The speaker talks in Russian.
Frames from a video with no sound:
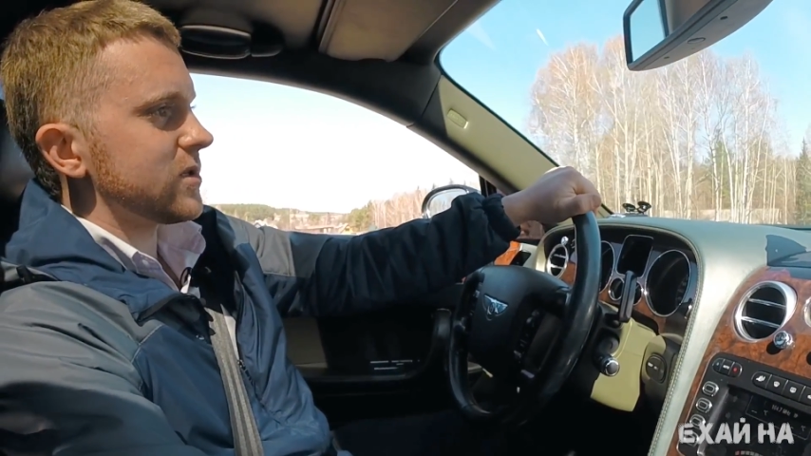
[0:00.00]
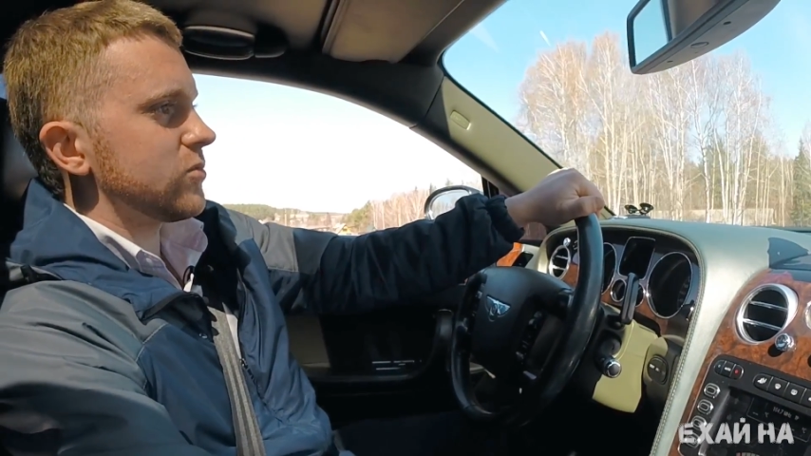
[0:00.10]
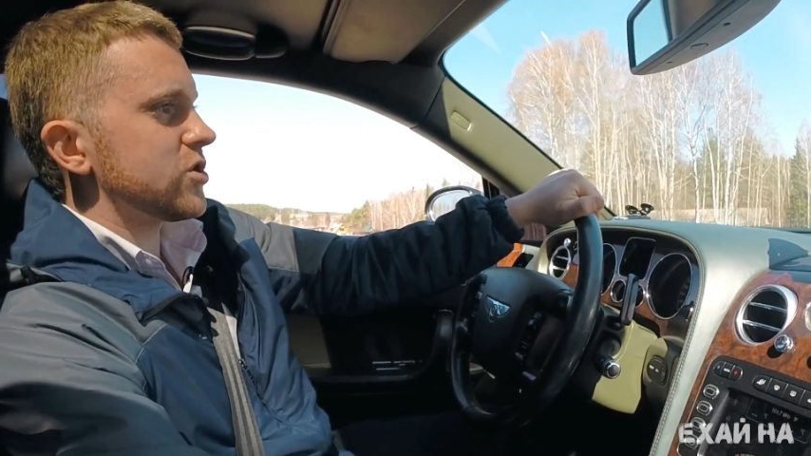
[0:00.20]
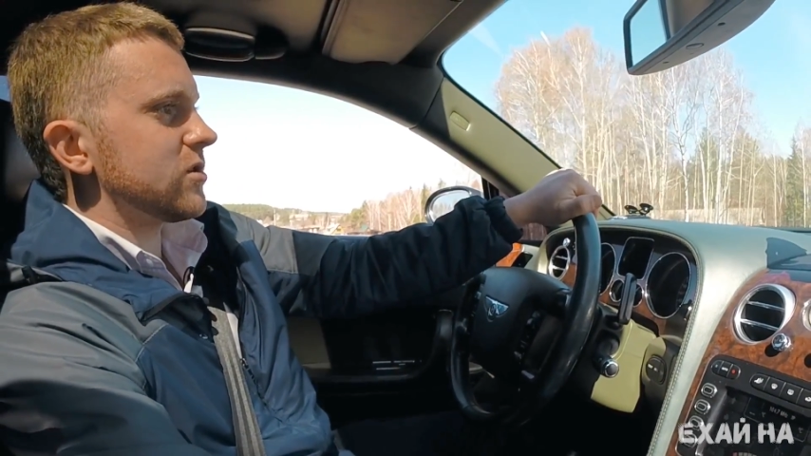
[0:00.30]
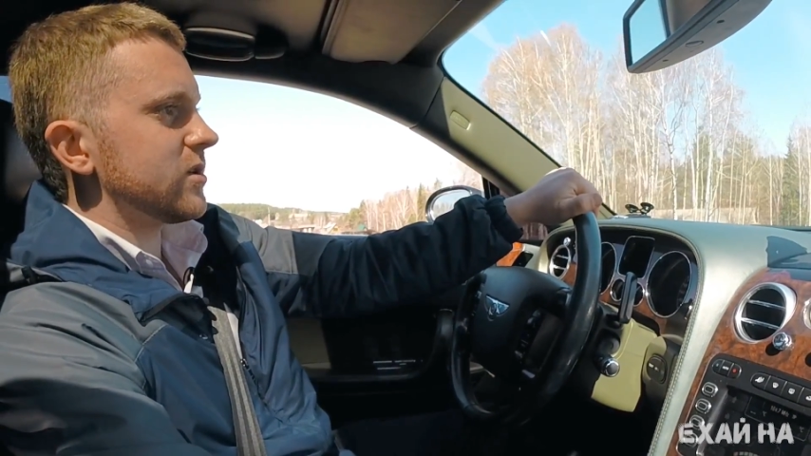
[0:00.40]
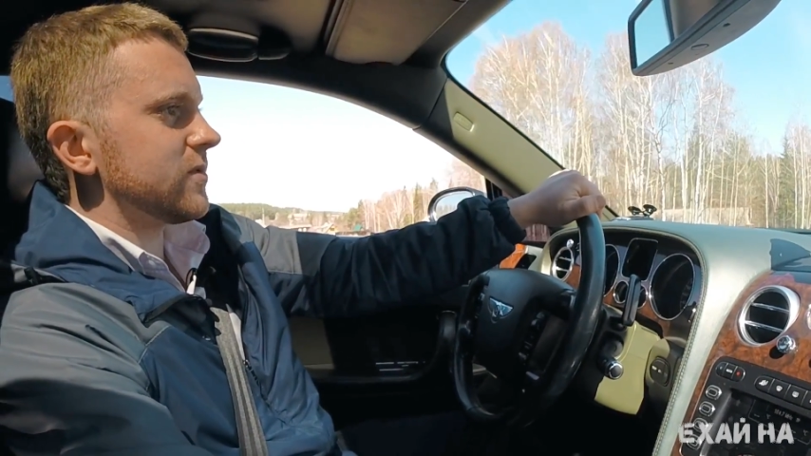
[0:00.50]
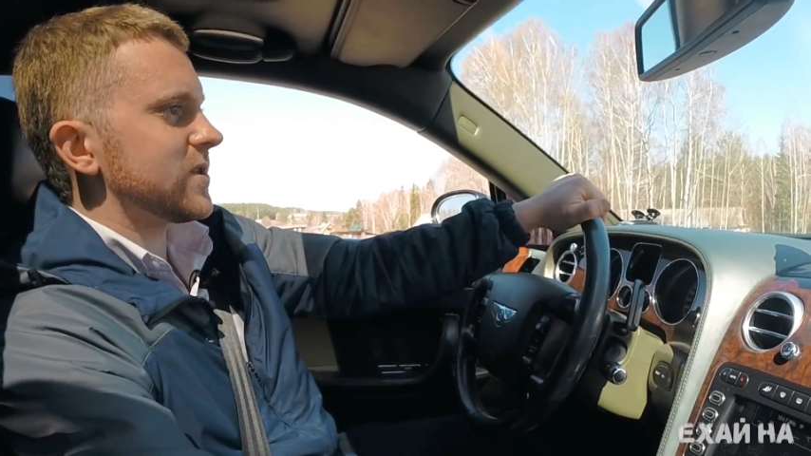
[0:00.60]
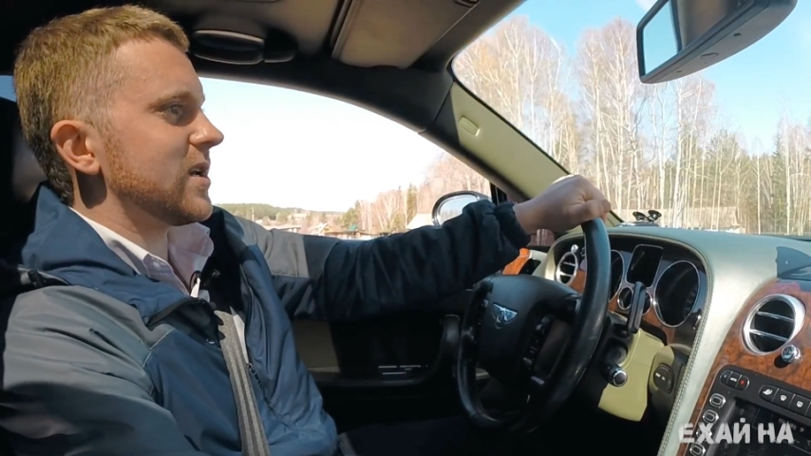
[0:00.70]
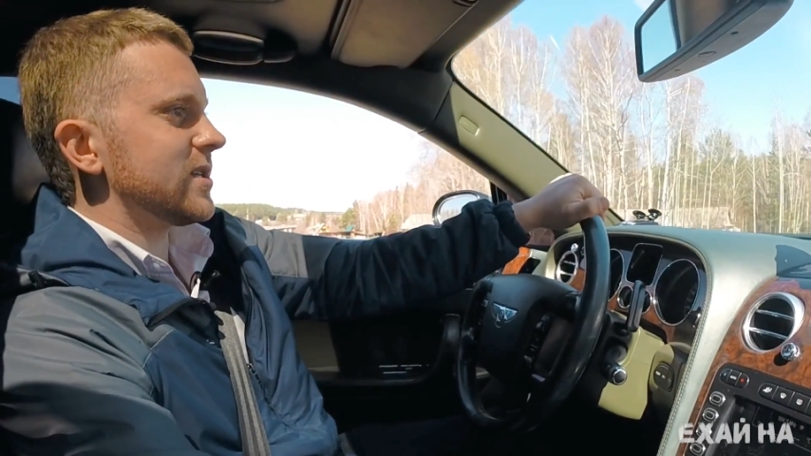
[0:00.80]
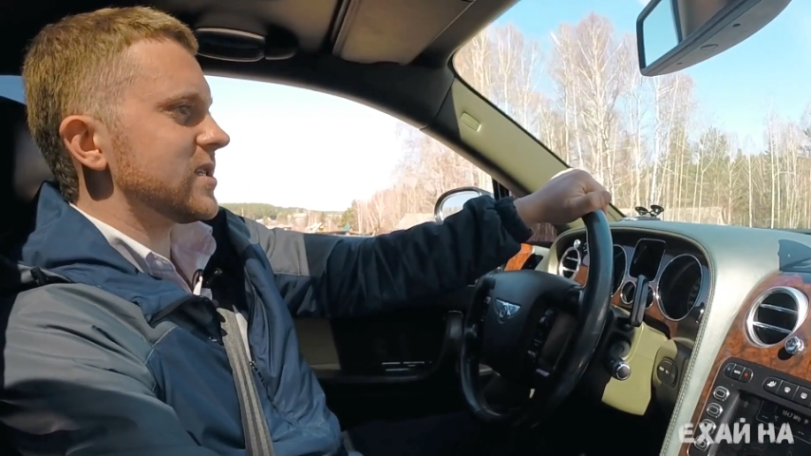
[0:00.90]
Возможно, это
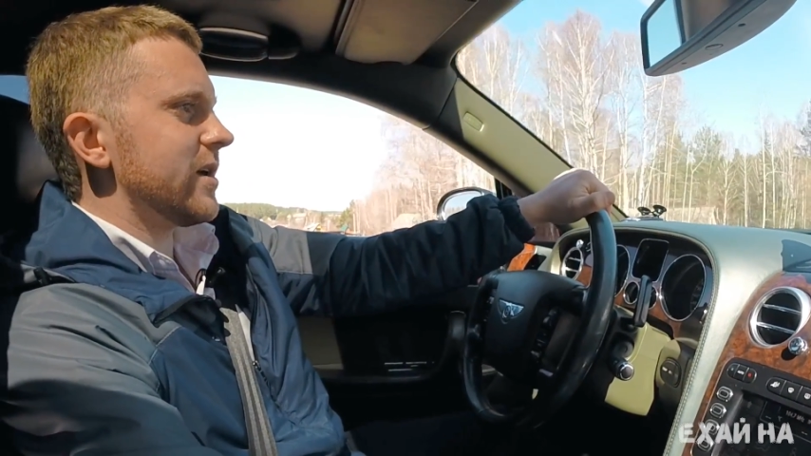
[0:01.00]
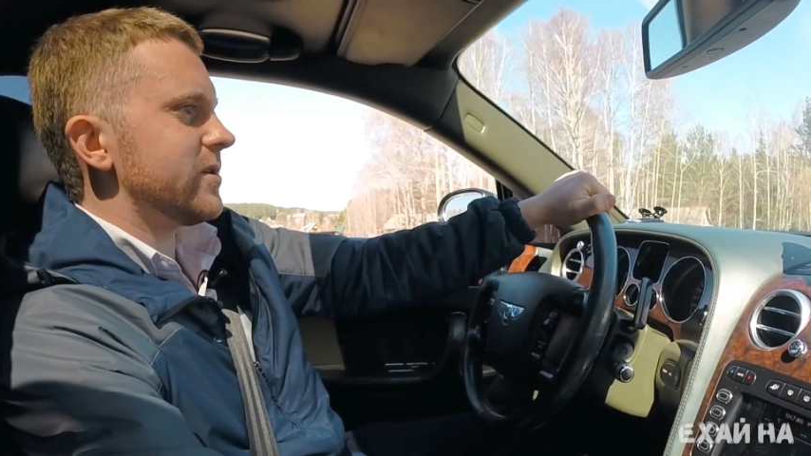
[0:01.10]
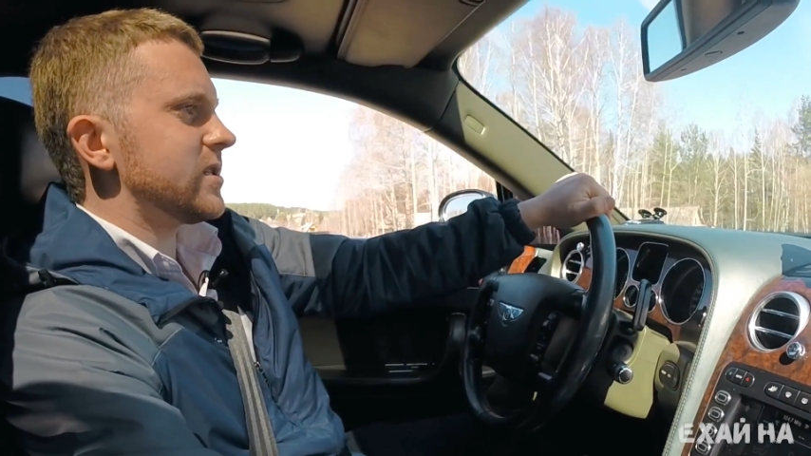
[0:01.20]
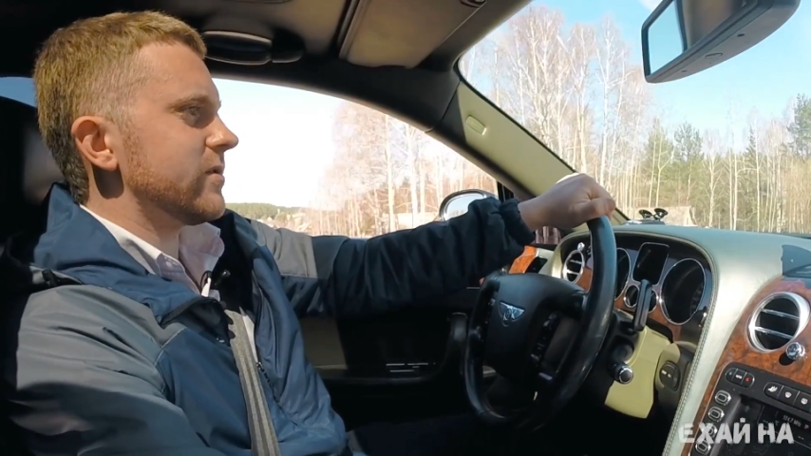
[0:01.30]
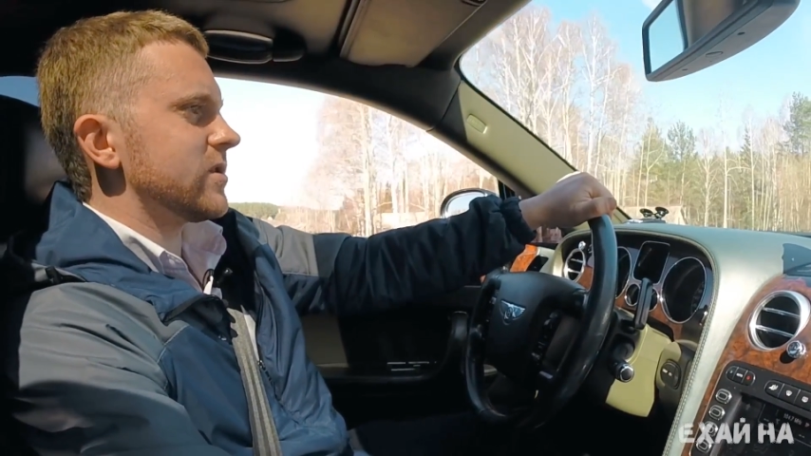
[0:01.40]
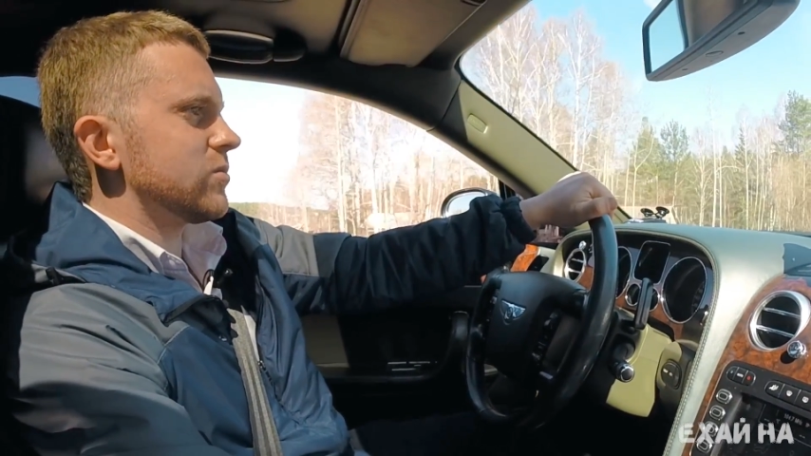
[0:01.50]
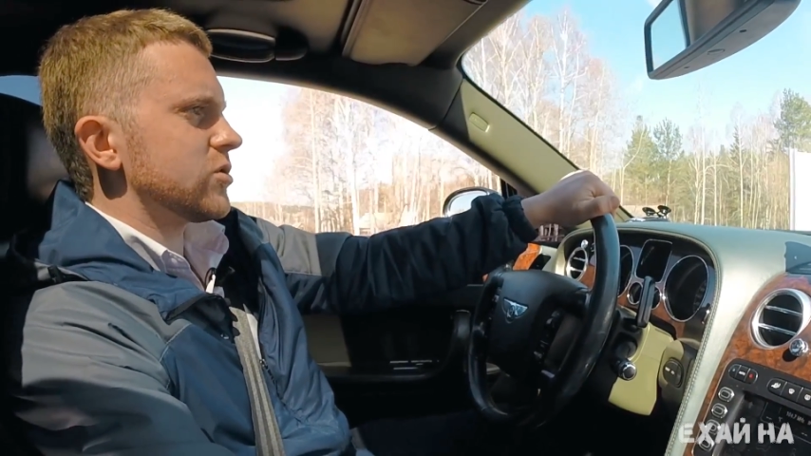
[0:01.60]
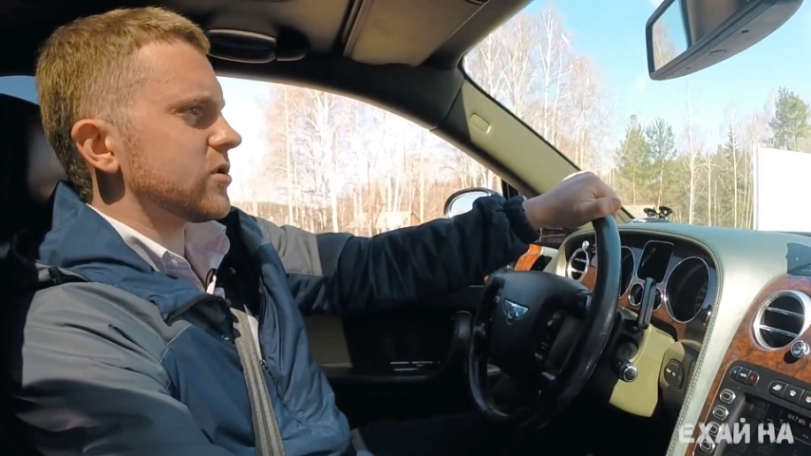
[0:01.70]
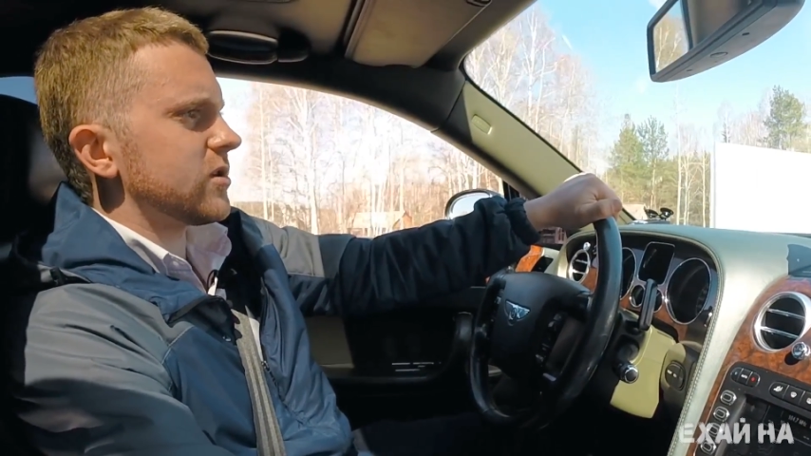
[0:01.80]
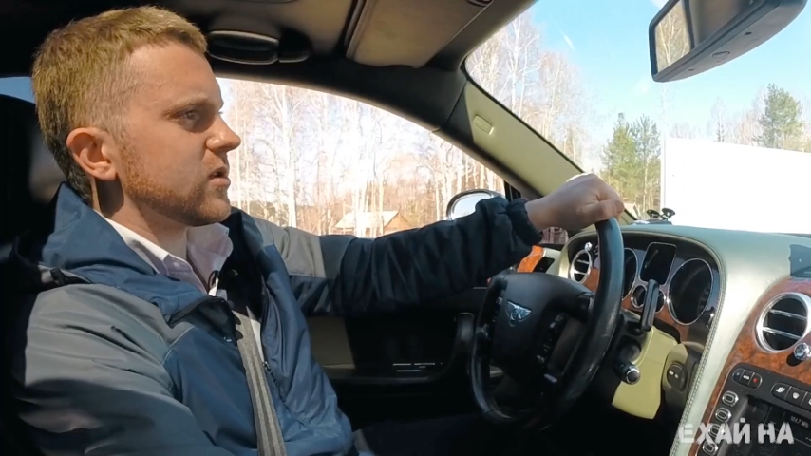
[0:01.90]
взгляд зависти,
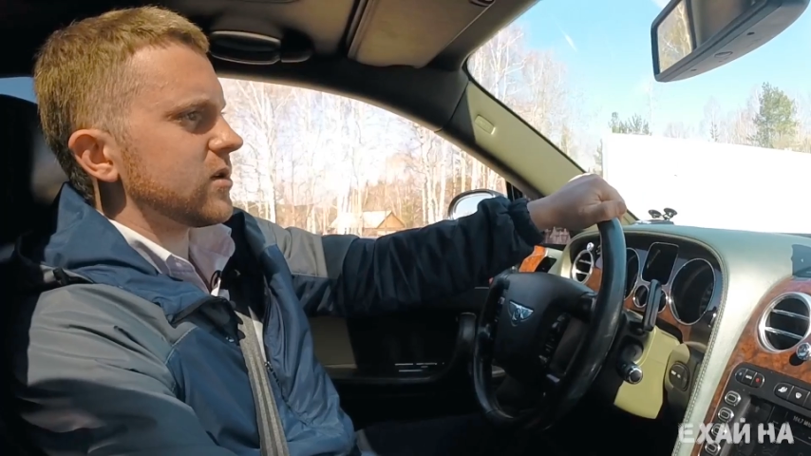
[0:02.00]
возможно,